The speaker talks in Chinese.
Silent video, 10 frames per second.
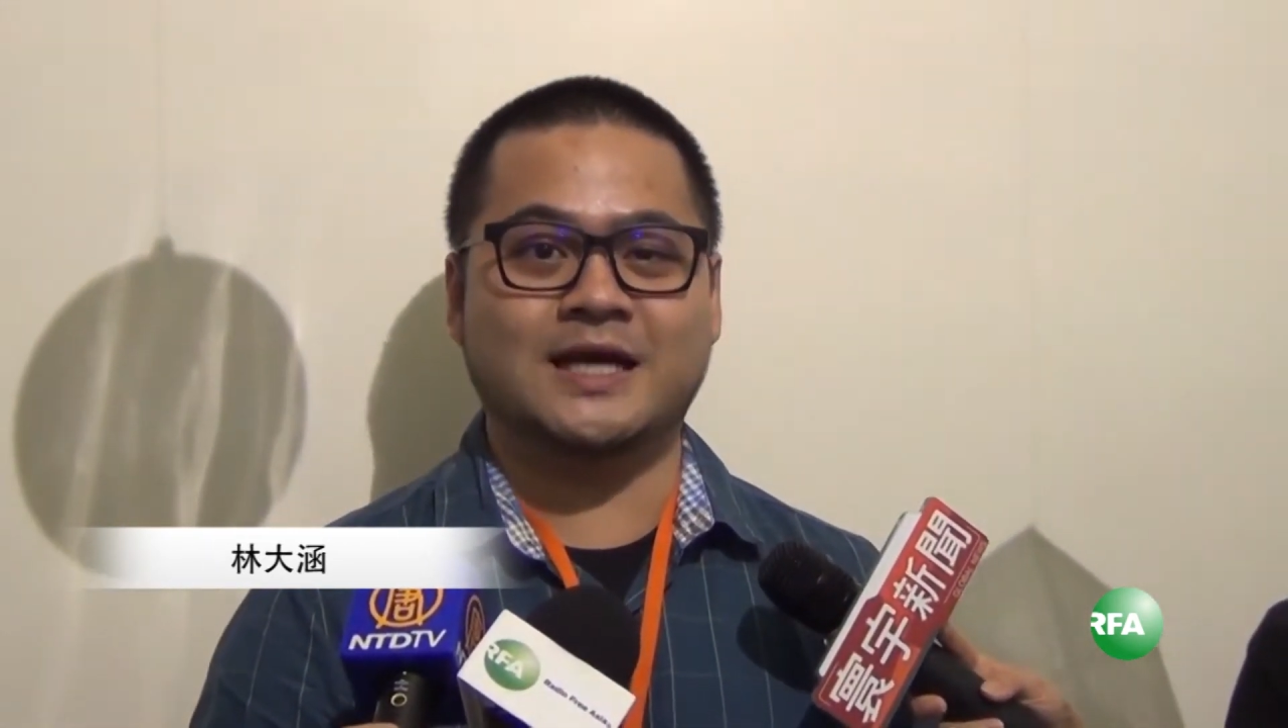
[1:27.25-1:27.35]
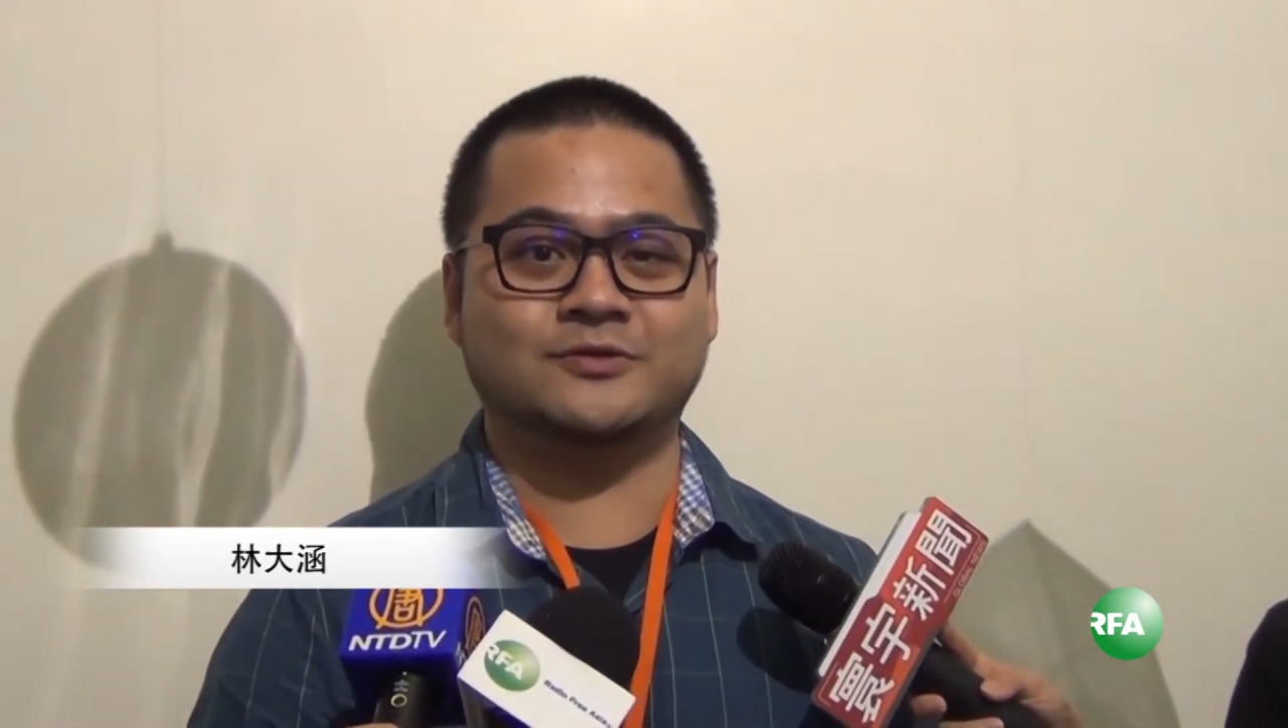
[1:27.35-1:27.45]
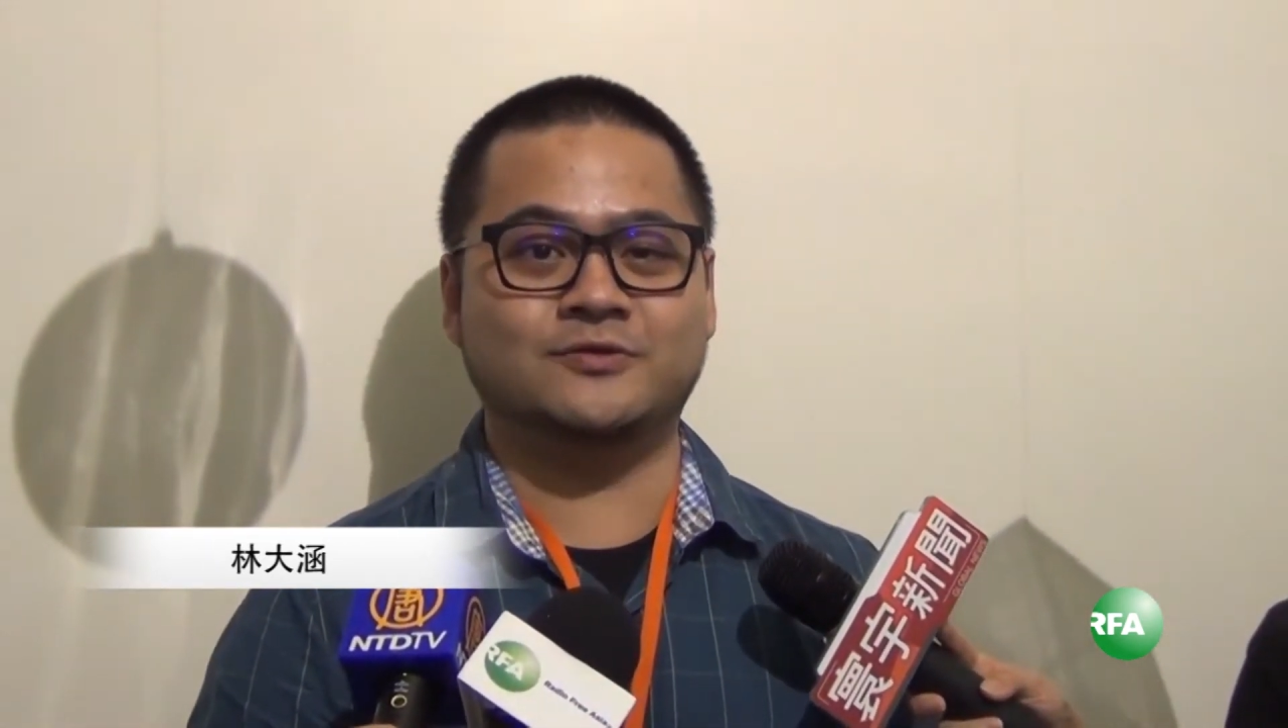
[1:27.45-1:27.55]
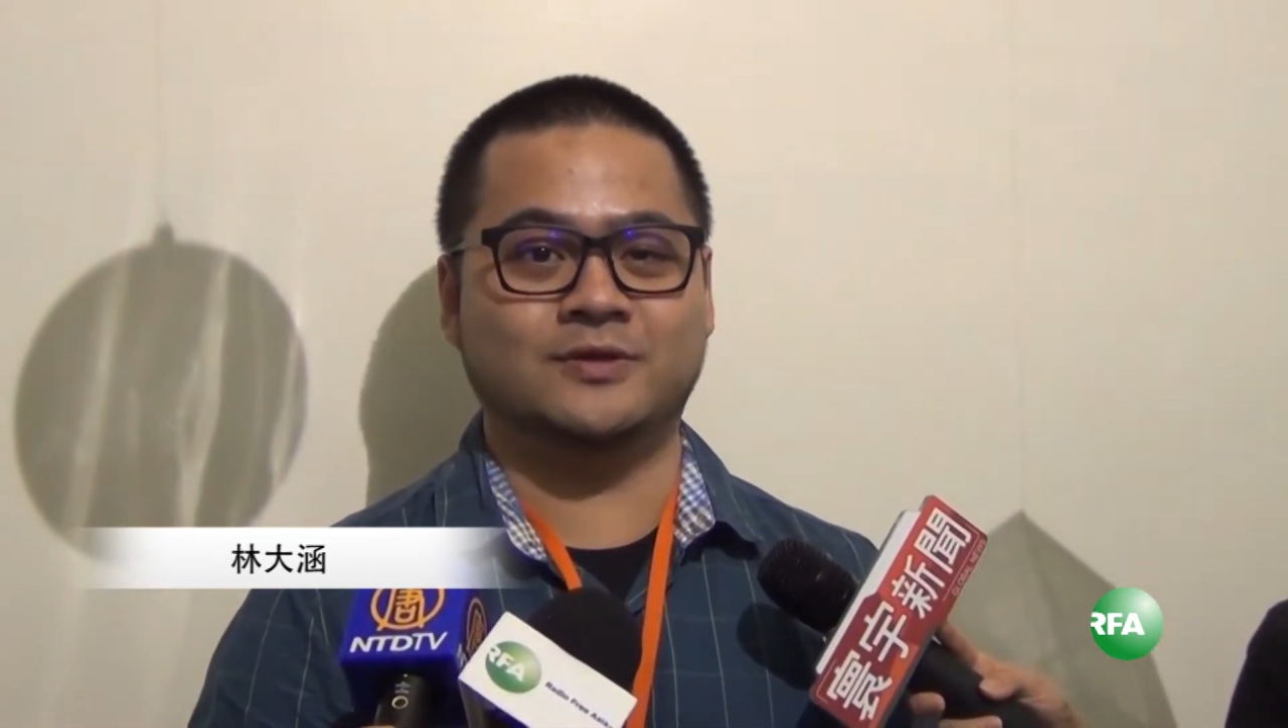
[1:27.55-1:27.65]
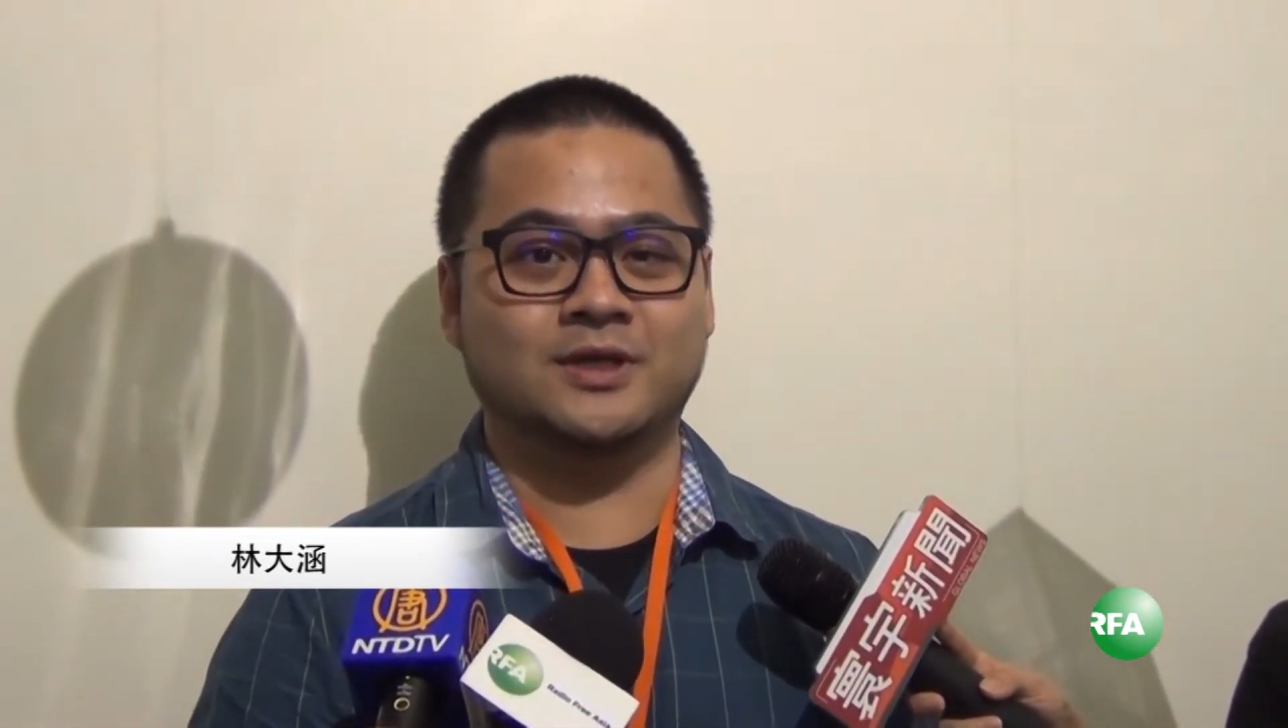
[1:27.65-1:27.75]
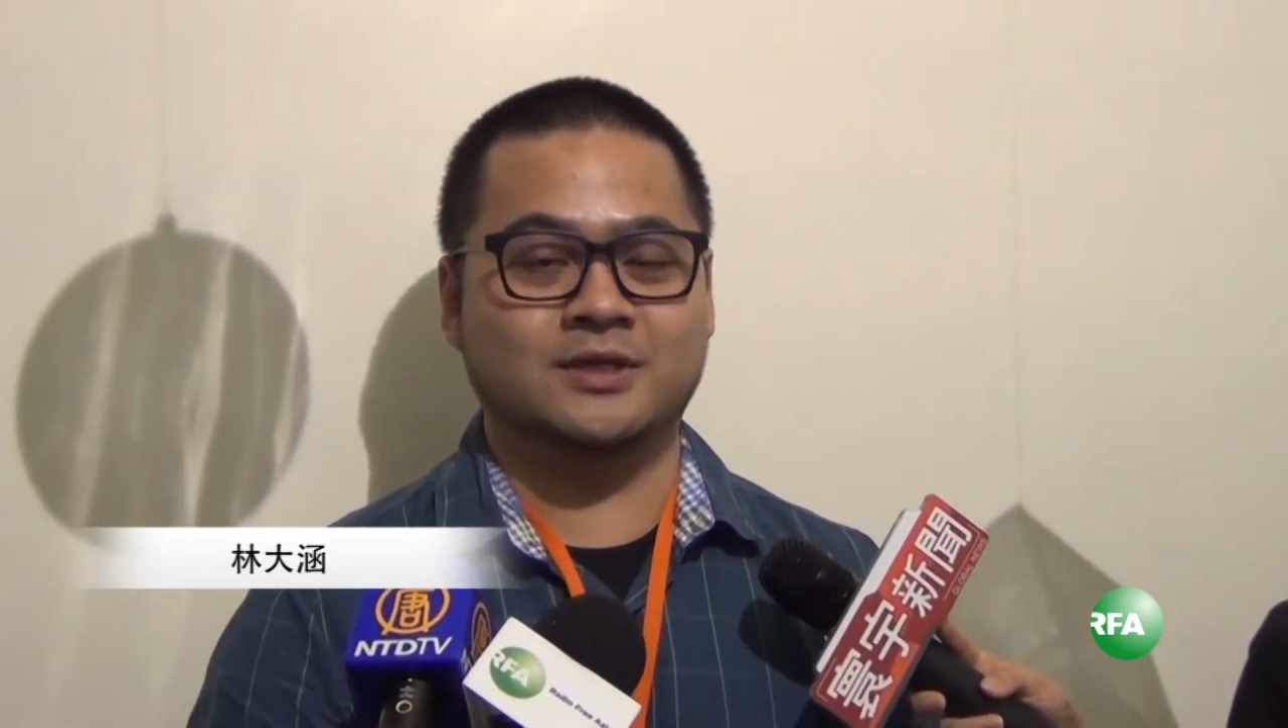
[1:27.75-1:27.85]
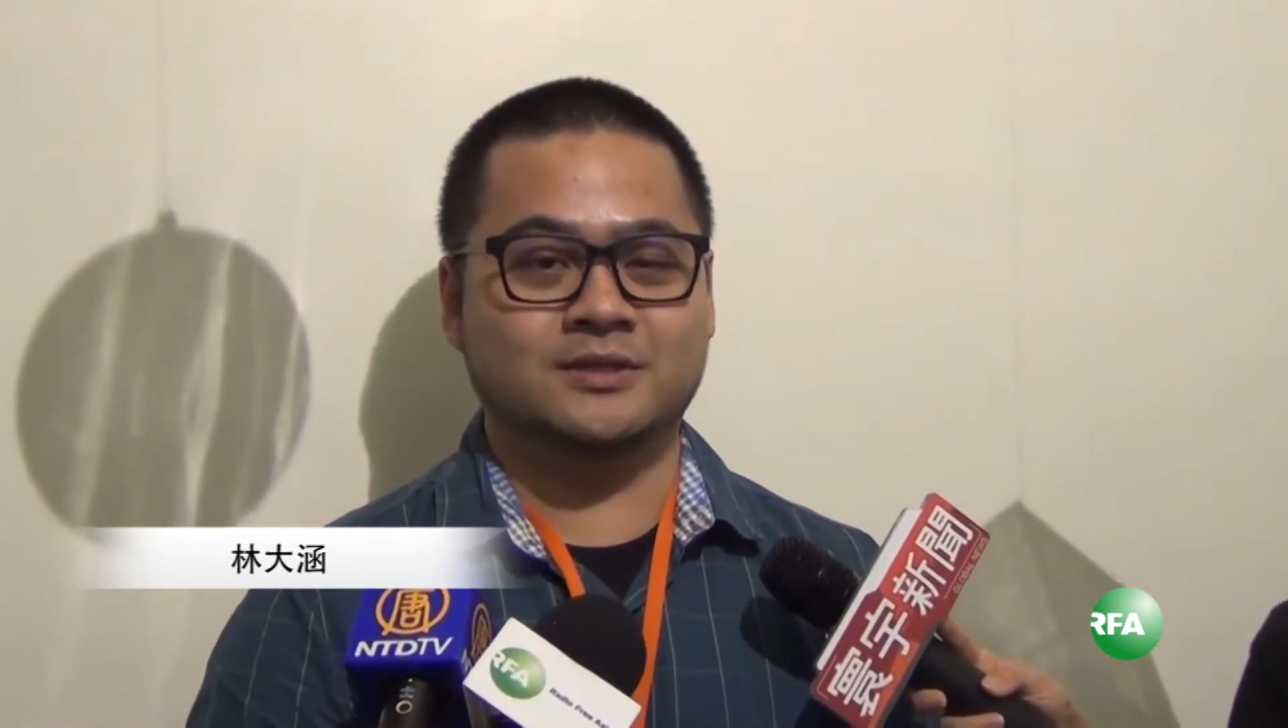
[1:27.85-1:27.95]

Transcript: 下去，